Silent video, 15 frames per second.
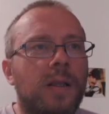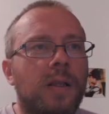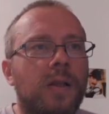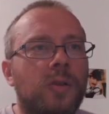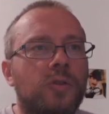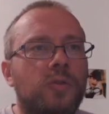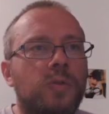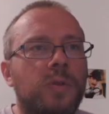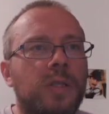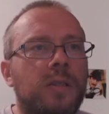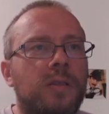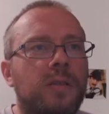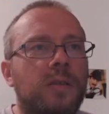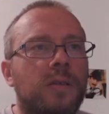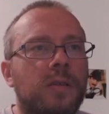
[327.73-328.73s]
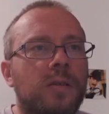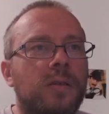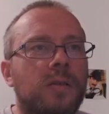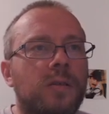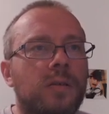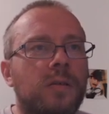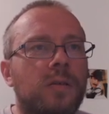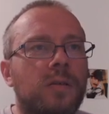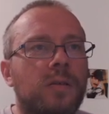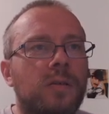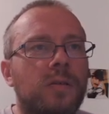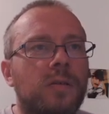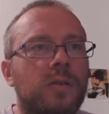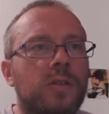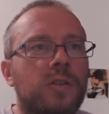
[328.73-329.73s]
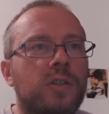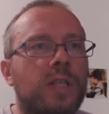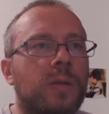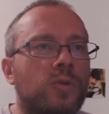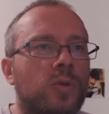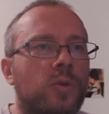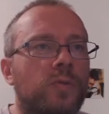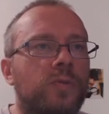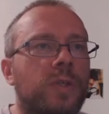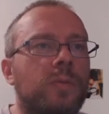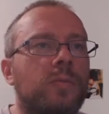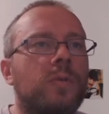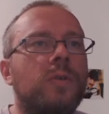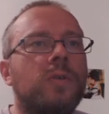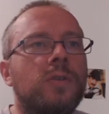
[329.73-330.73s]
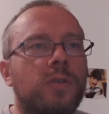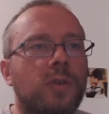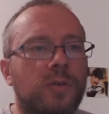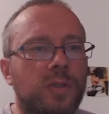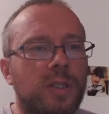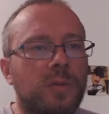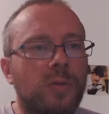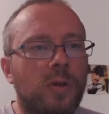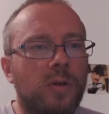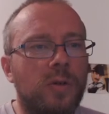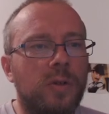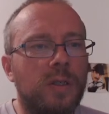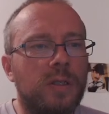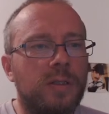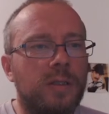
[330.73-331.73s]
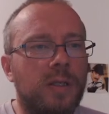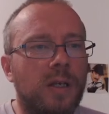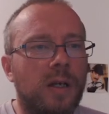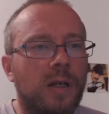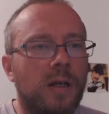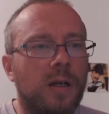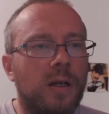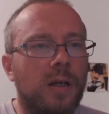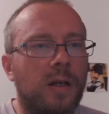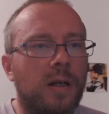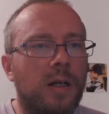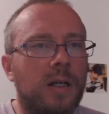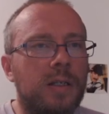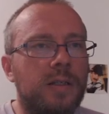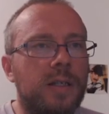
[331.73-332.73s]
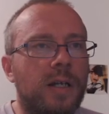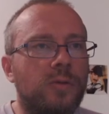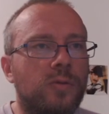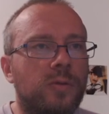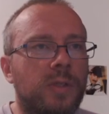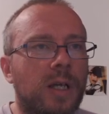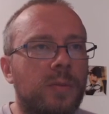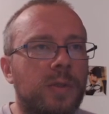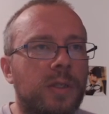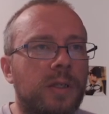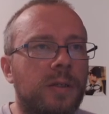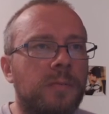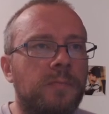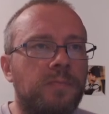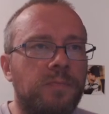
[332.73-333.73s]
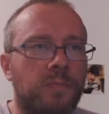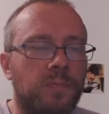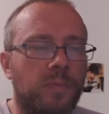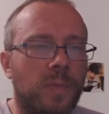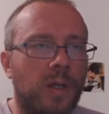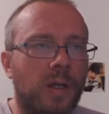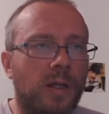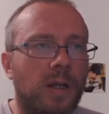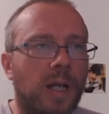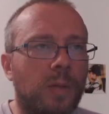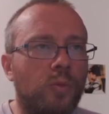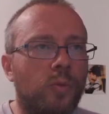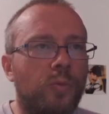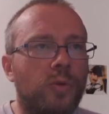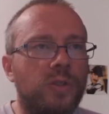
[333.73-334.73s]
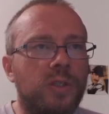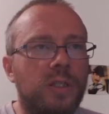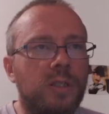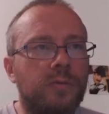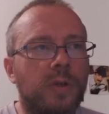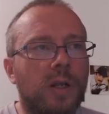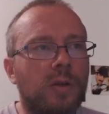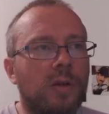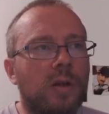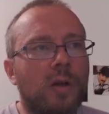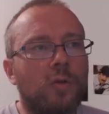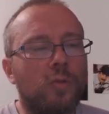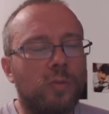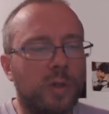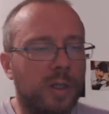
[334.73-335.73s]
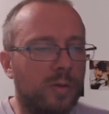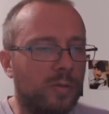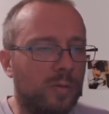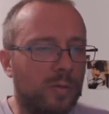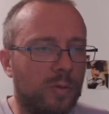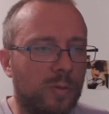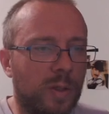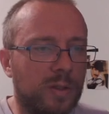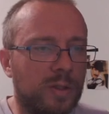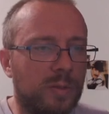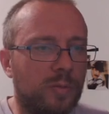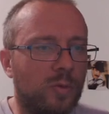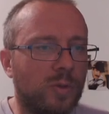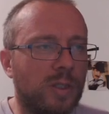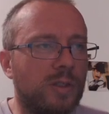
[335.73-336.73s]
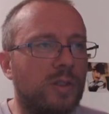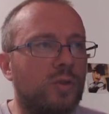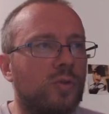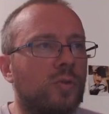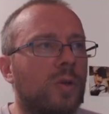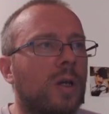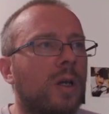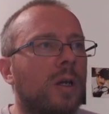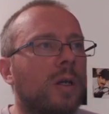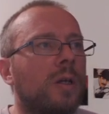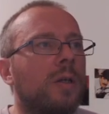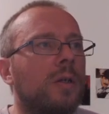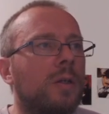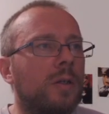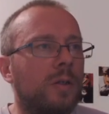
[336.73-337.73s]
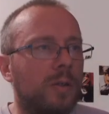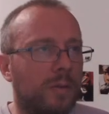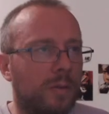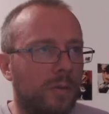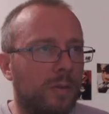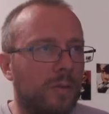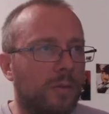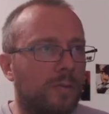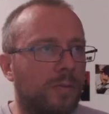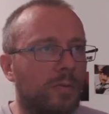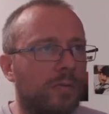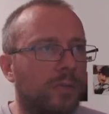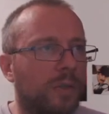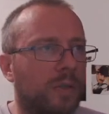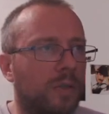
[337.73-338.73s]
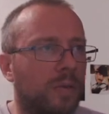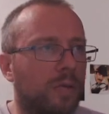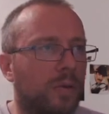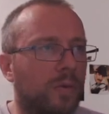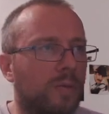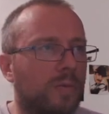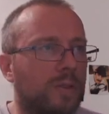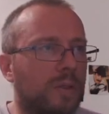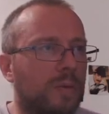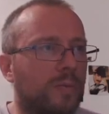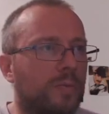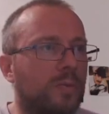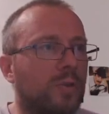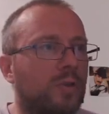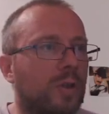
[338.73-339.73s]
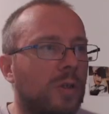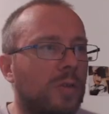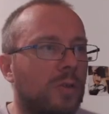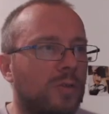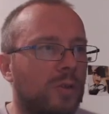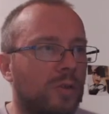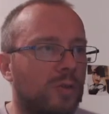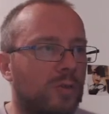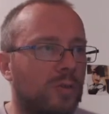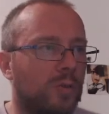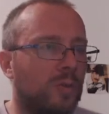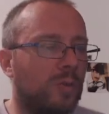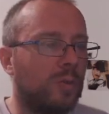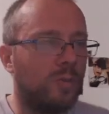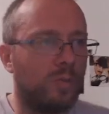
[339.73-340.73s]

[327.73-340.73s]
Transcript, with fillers: Ensuite, j'aime ce film, sentiment, et c'est à, à l'IA de terminer. Et elle répond positive, elle a, compris le, principe. Donc ça, c'est du euh, few shots prompting, few shots dans le sens... Euh,